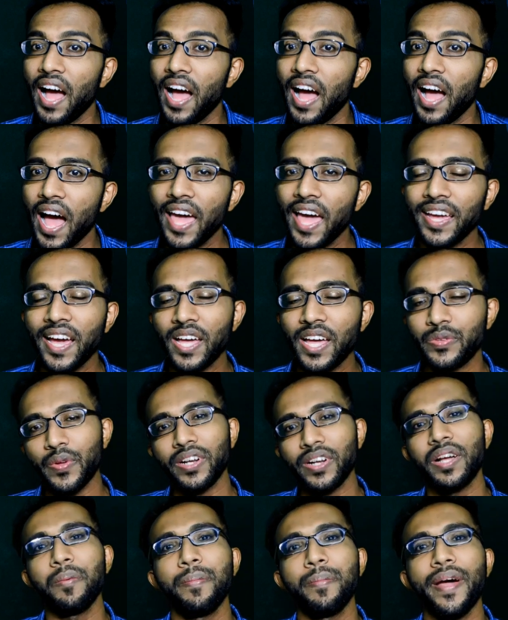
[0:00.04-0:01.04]
हाय गैस
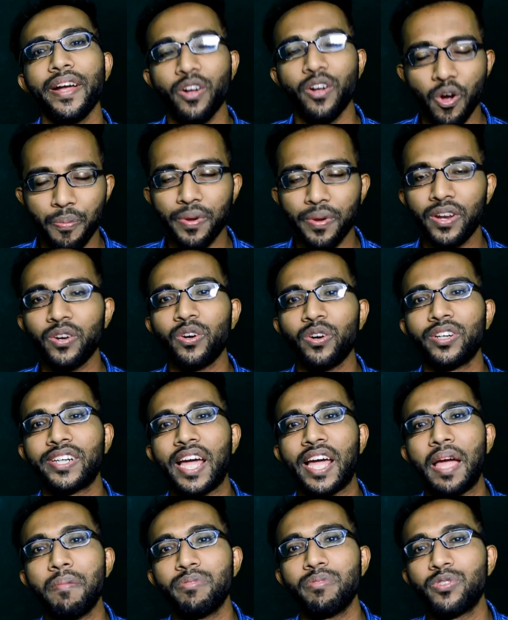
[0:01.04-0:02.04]
वेलकम बैक हो फिर गुड
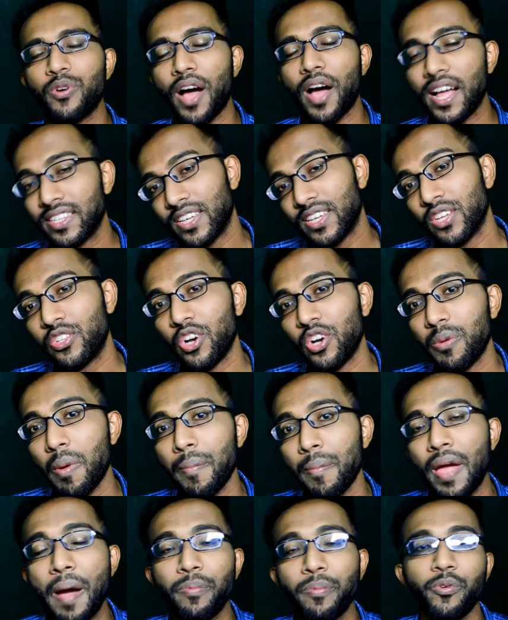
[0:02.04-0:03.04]
टाइम सो आज के इस वीडियो
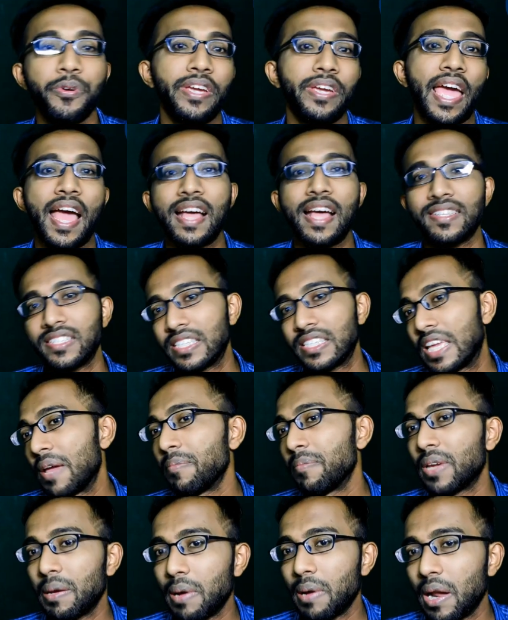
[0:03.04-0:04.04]
में मैं आपको एक ऐसी गेम
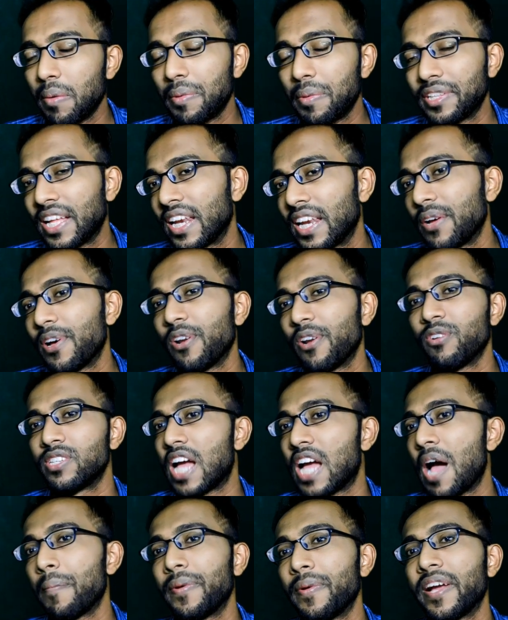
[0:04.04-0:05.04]
के बारे में बताने वाला हूँ
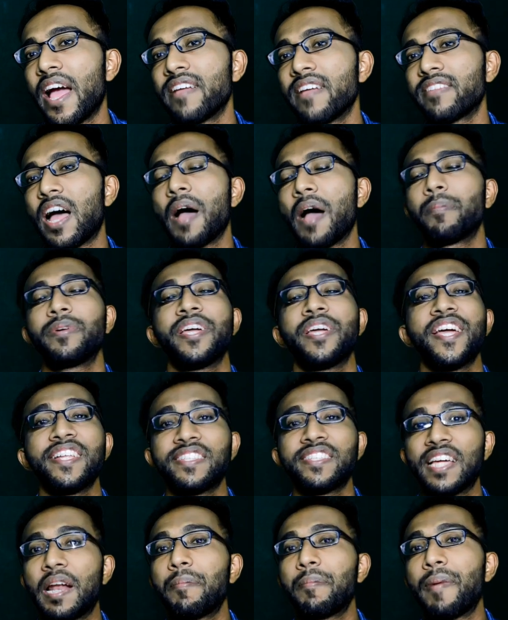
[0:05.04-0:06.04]
जहाँ पे गैस आप ढेर
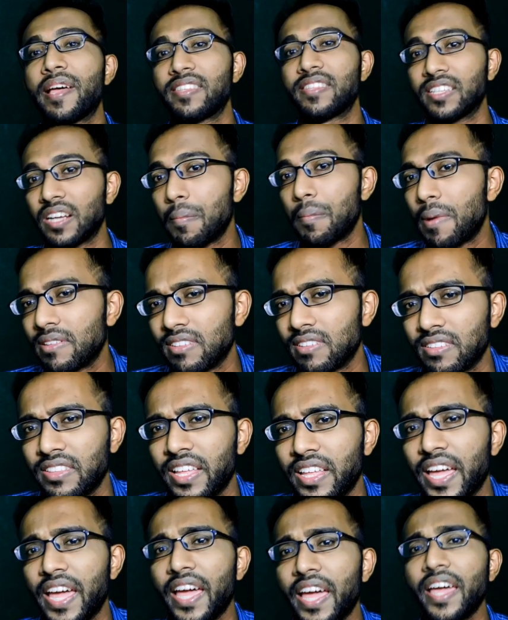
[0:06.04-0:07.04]
सारा पैसा कमा
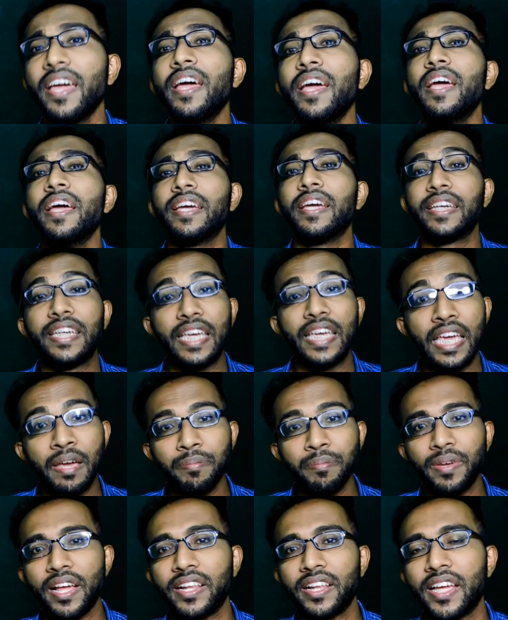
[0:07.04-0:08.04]
सकते हैं
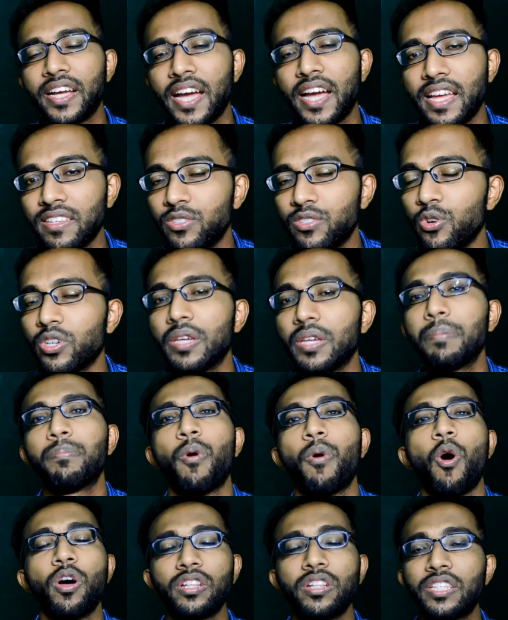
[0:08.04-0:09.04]
गेम खेल के गैस जो कि
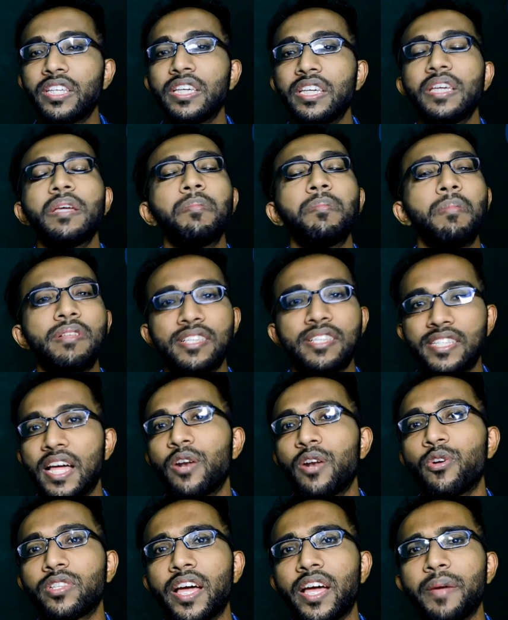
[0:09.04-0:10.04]
बहुत ही मजेदार
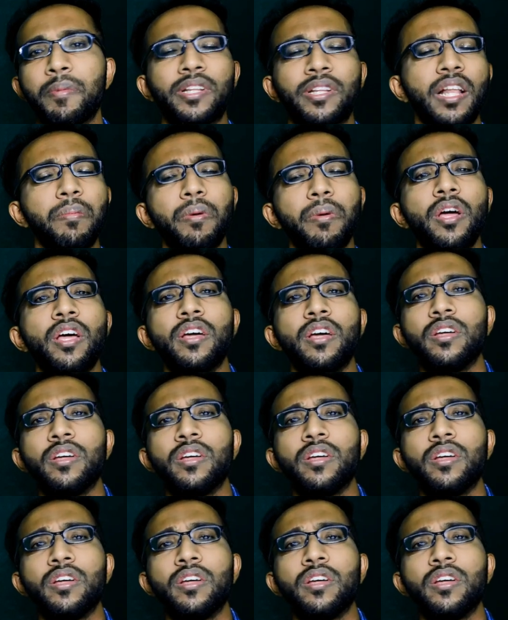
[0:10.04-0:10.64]
होता है मतलब